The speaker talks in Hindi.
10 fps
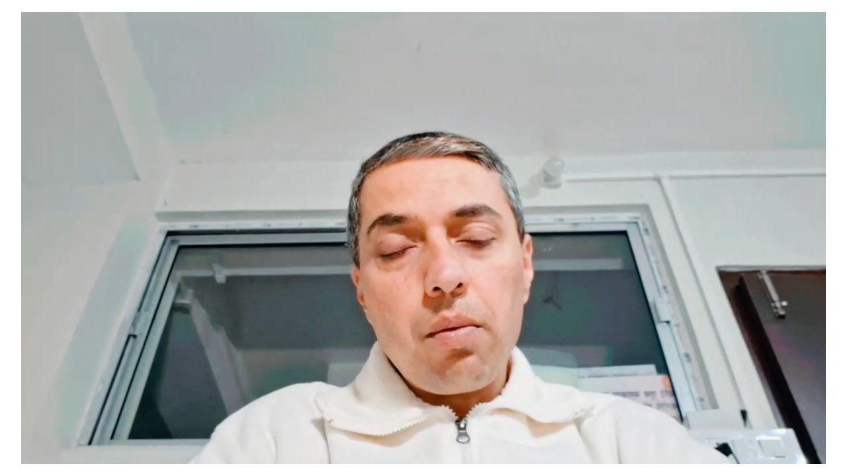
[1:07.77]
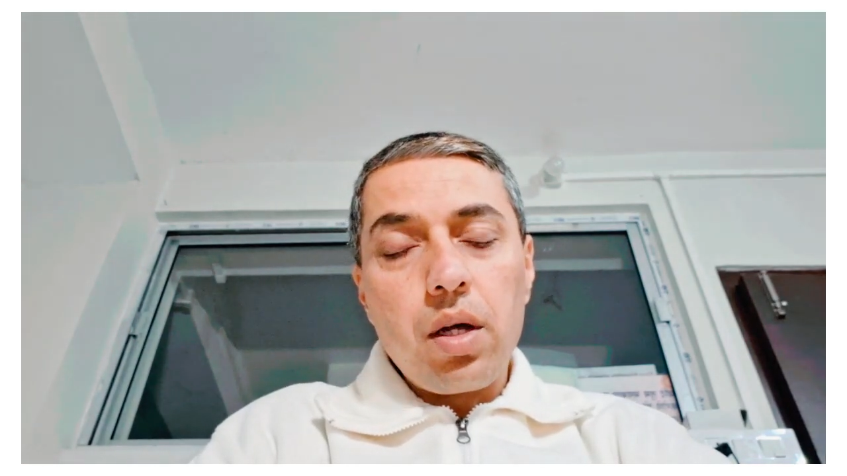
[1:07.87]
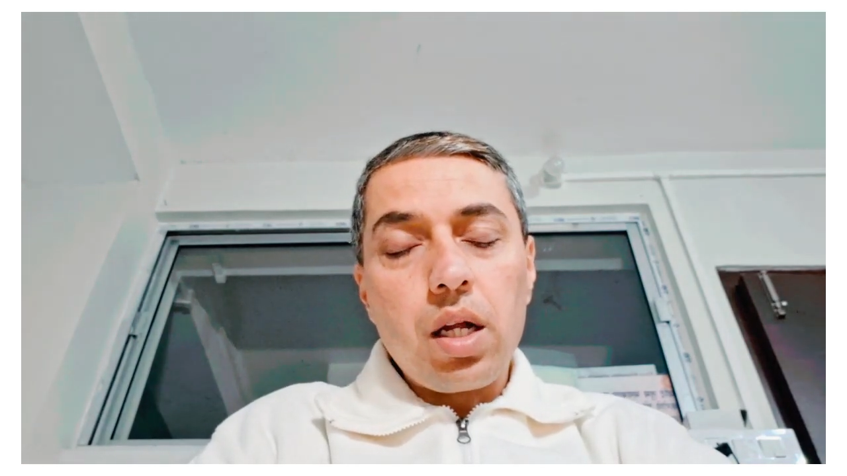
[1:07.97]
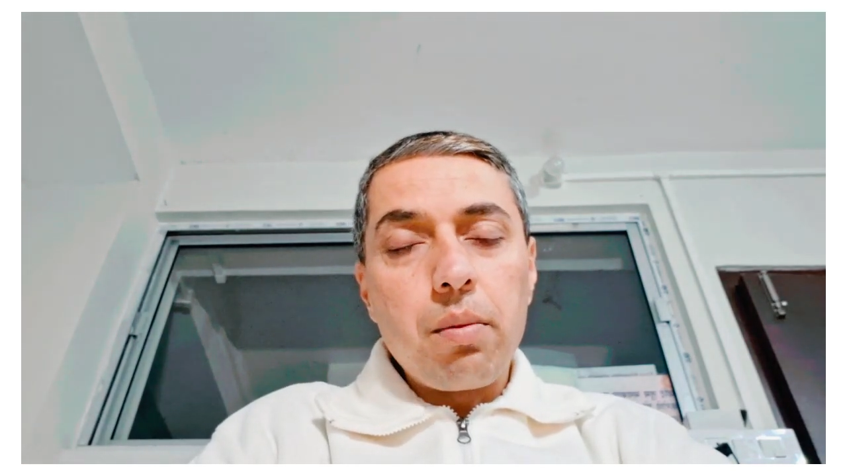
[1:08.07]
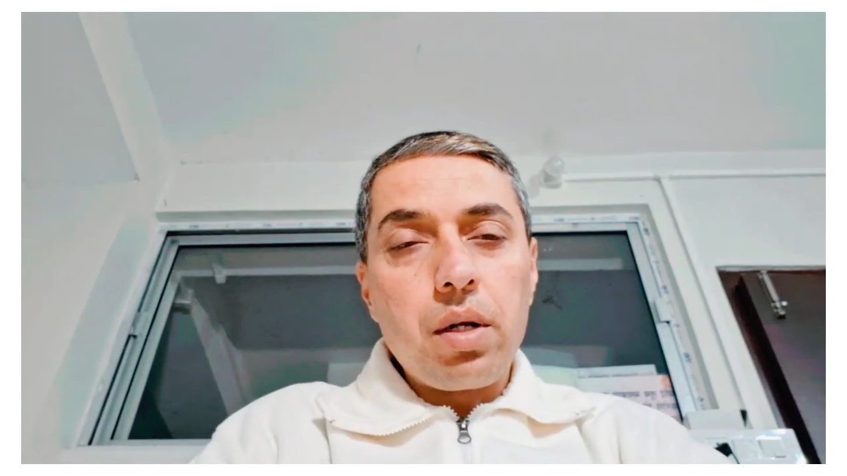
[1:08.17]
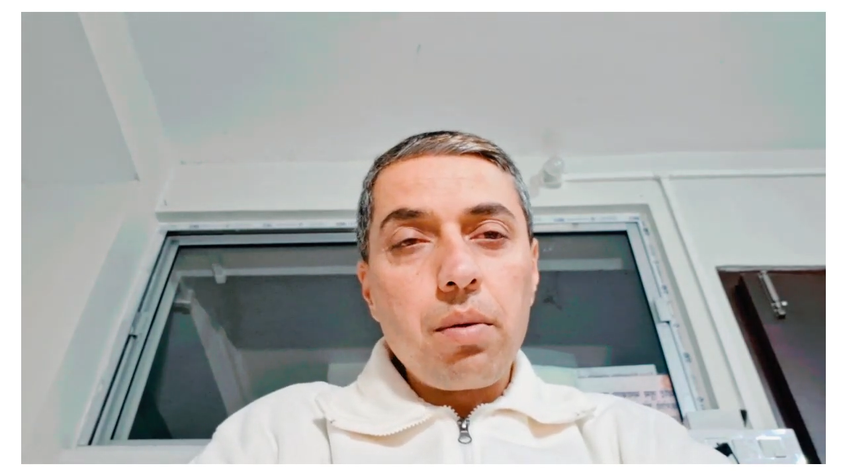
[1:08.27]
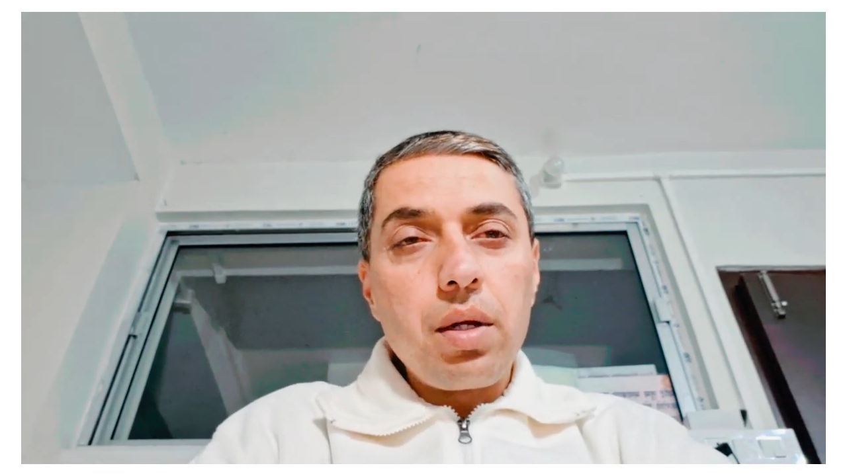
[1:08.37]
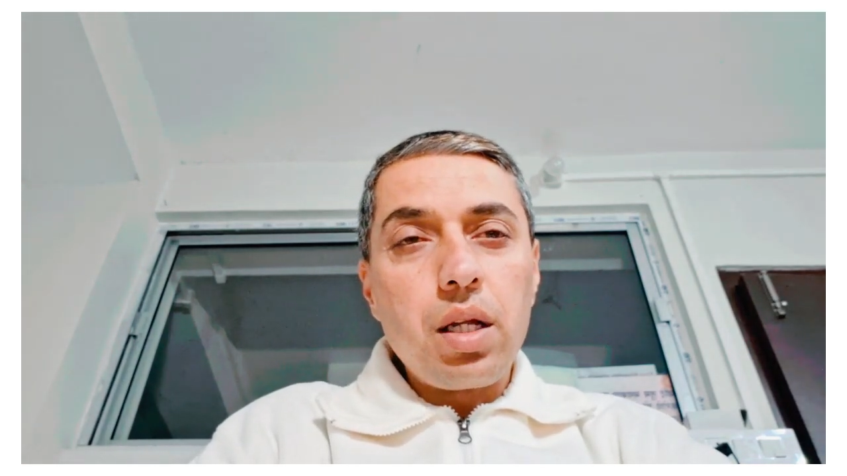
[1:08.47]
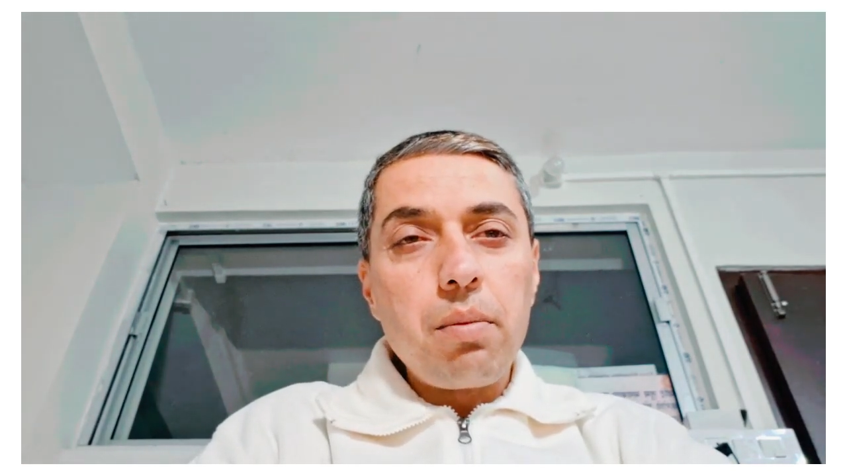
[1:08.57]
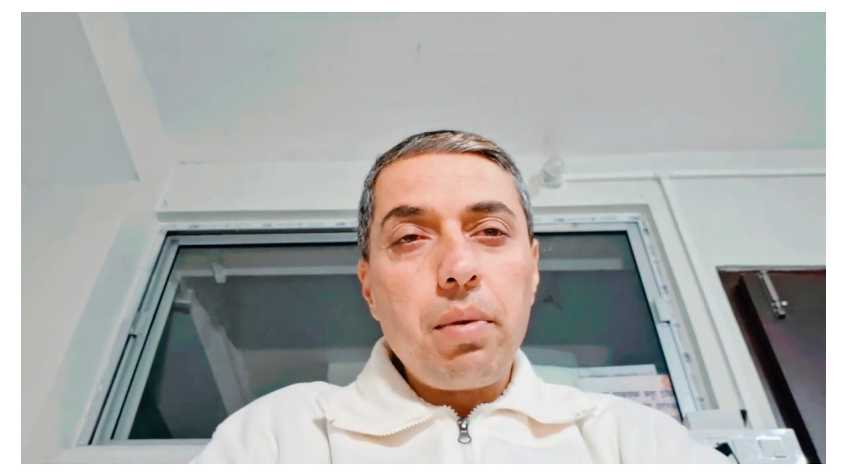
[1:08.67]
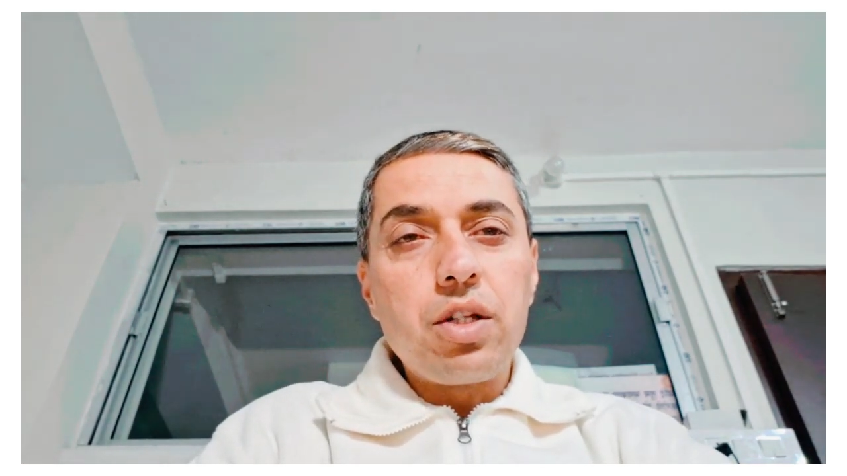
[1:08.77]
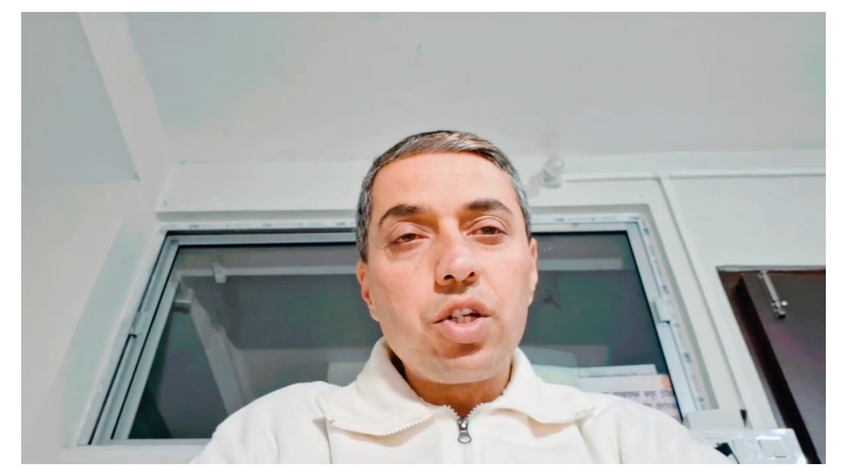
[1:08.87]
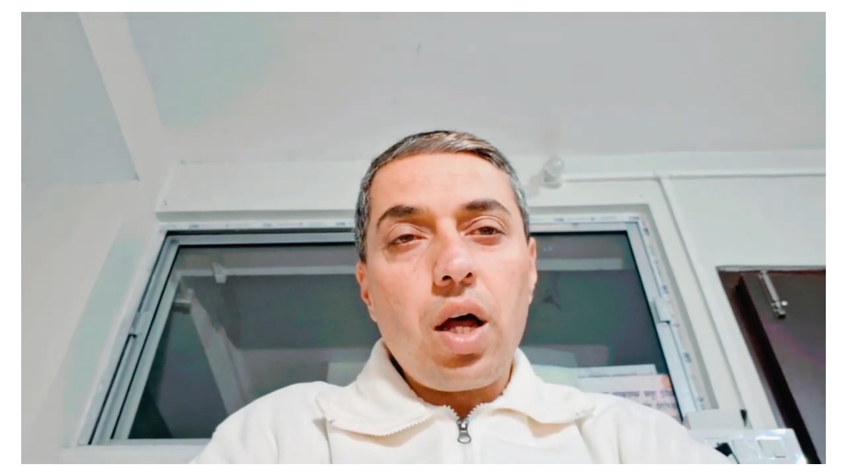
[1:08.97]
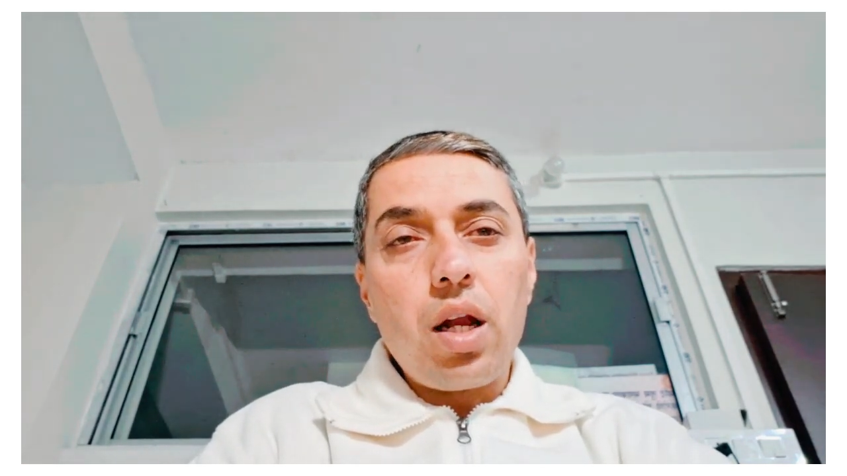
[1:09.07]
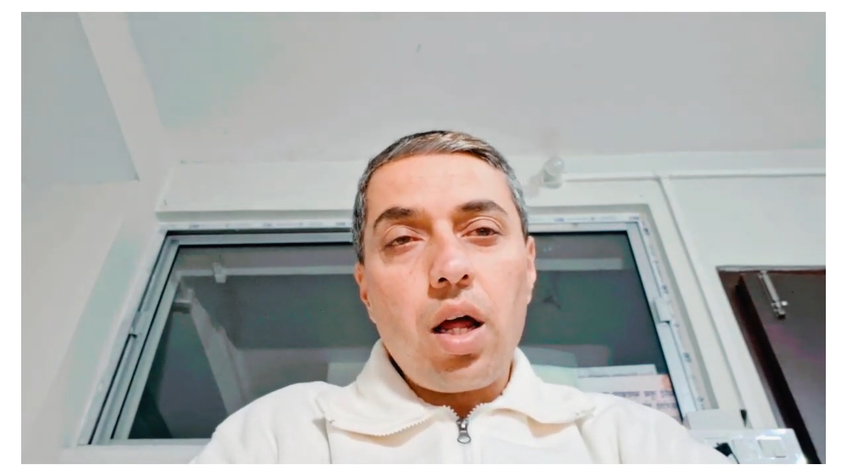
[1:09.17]
करे का मतलब ये नहीं कि
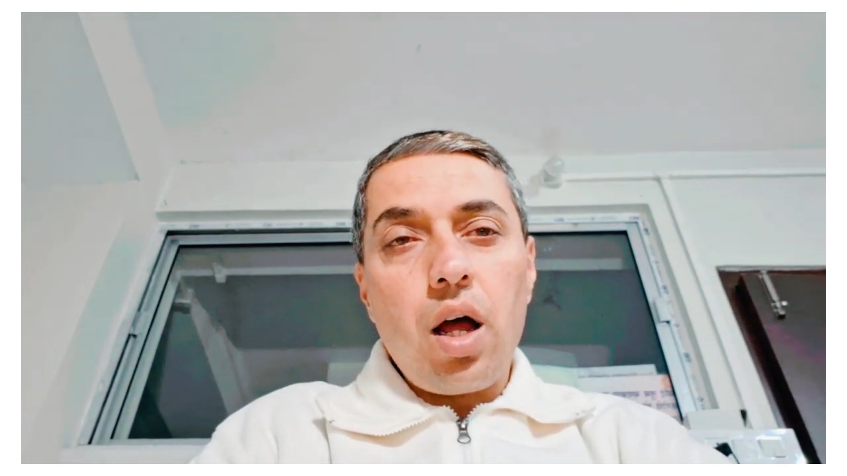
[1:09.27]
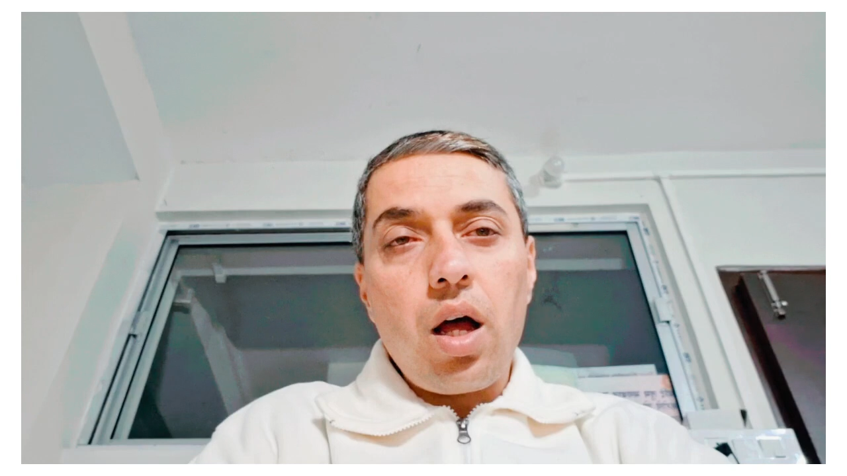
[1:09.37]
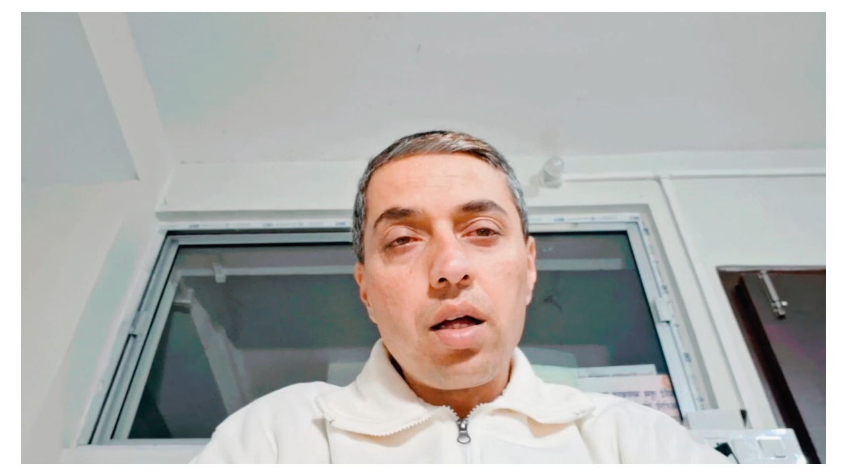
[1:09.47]
बेचारा